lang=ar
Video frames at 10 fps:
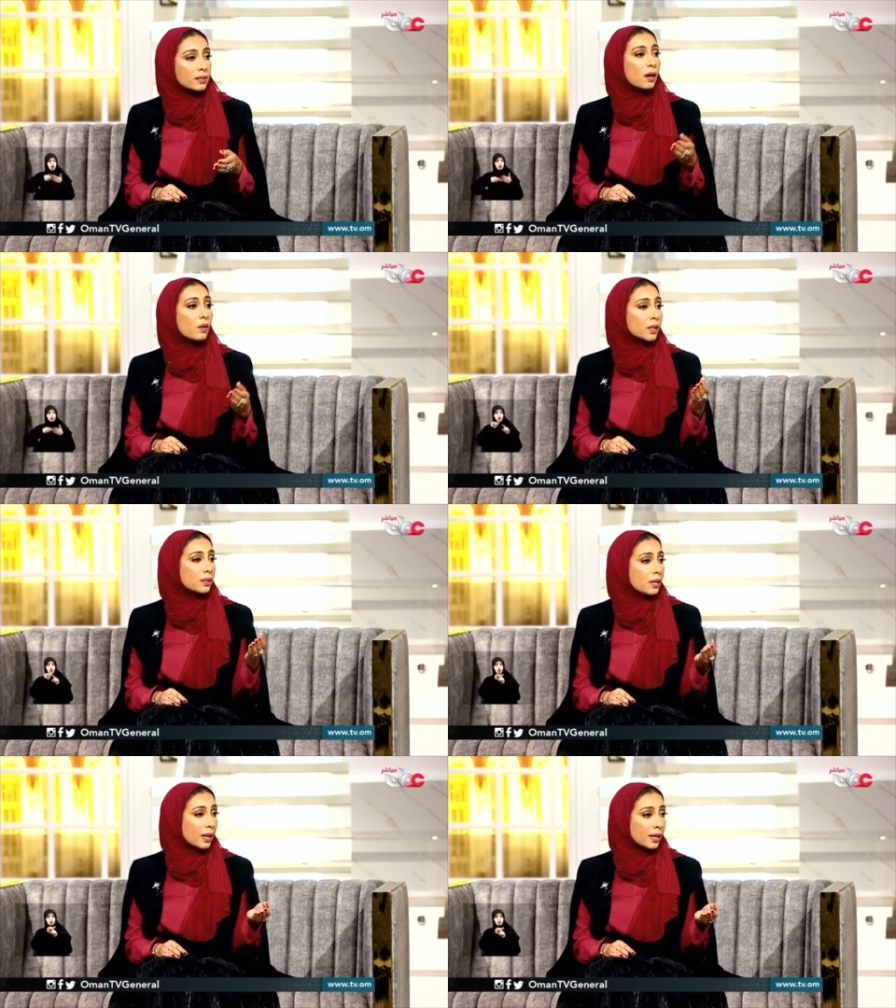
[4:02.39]
أو
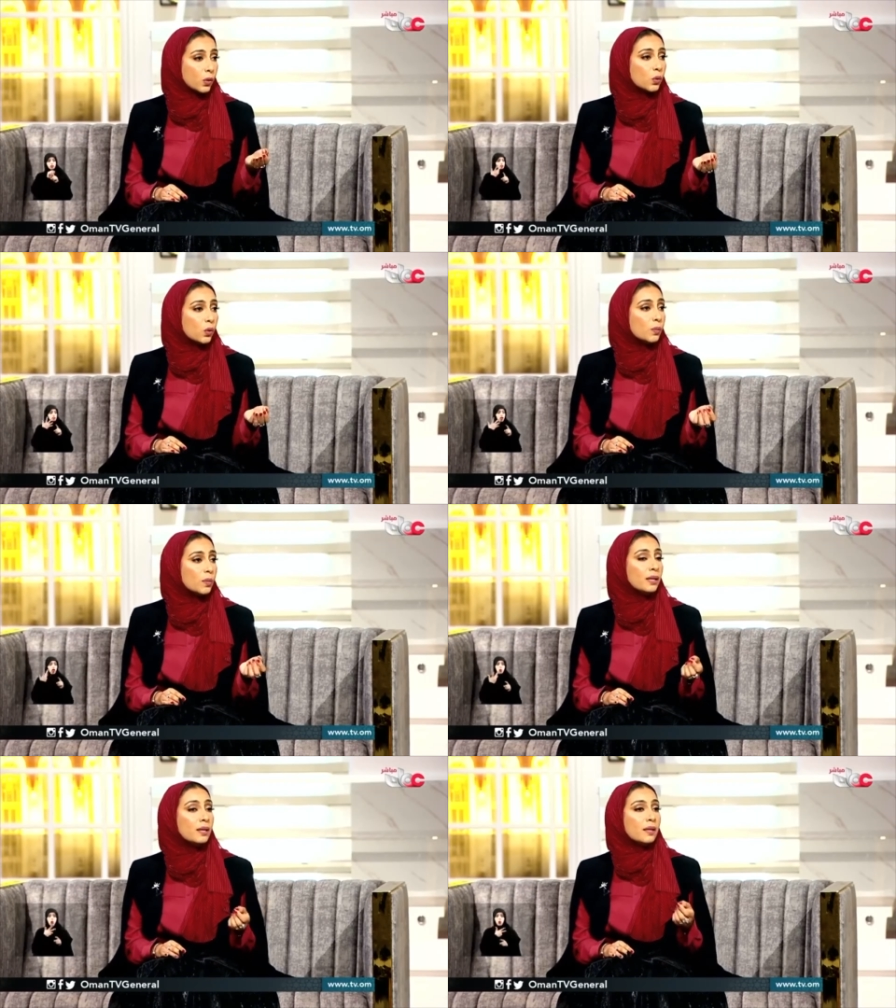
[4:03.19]
القطاع
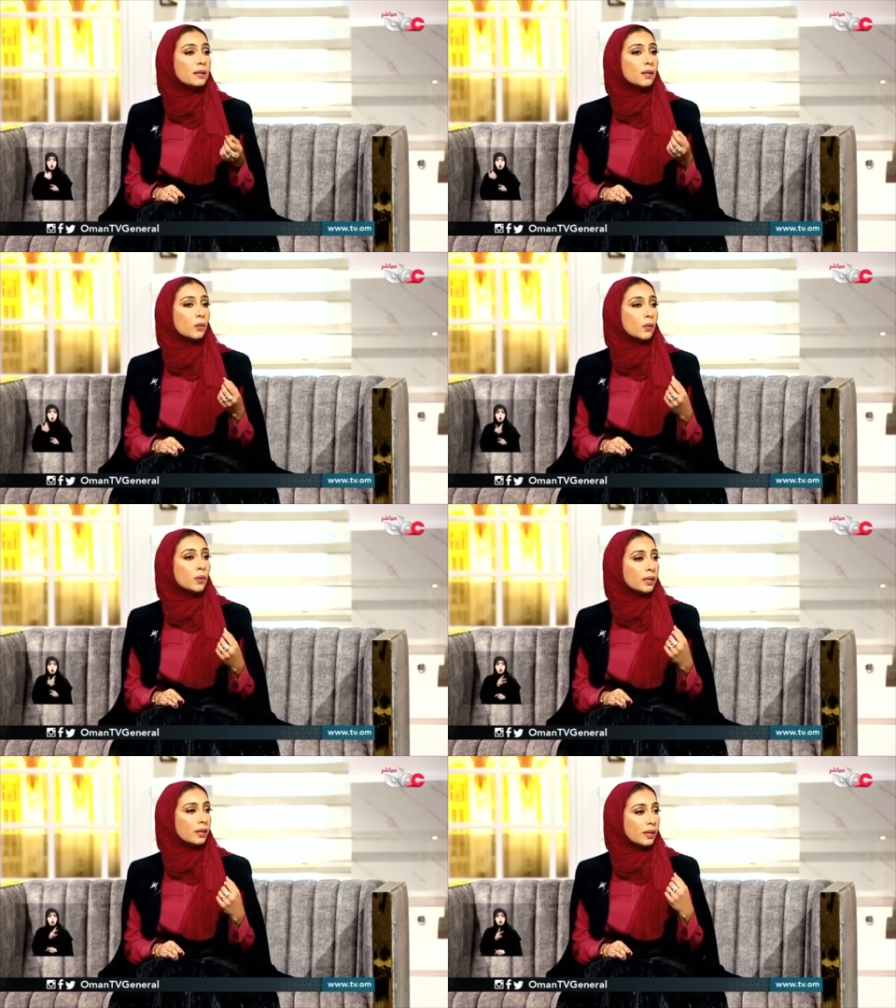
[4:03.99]
الحكومي
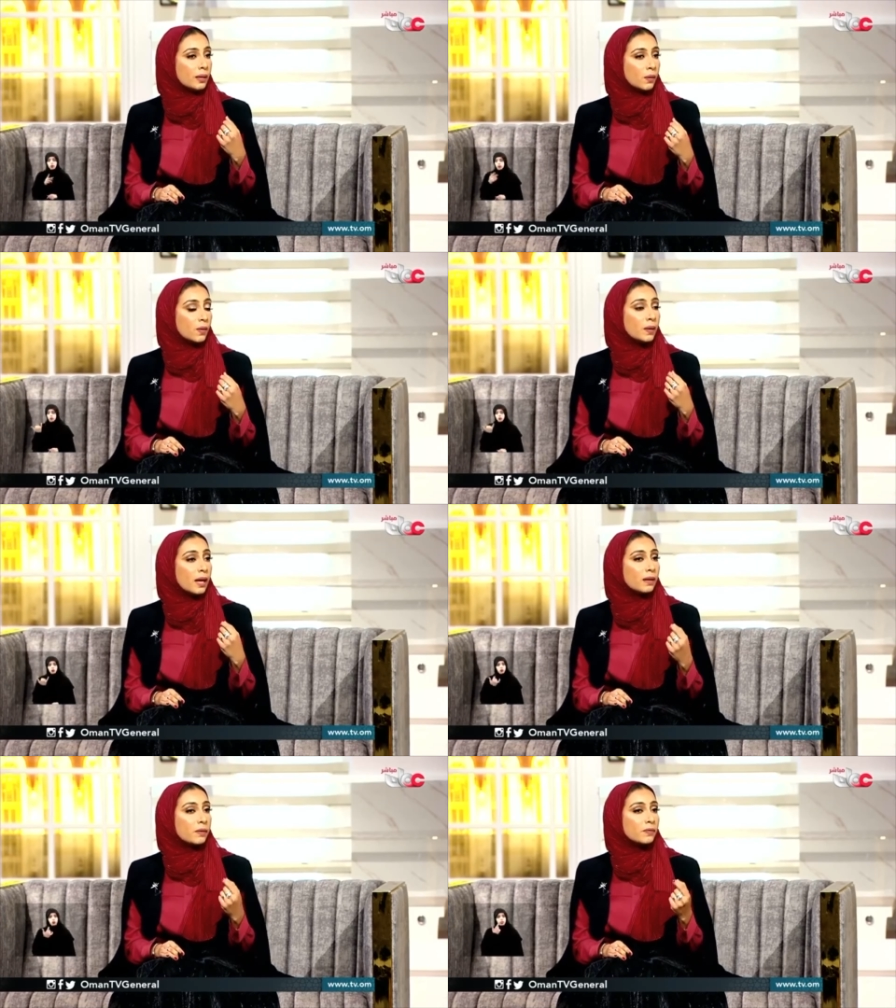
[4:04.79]
ضروري أنه يعرف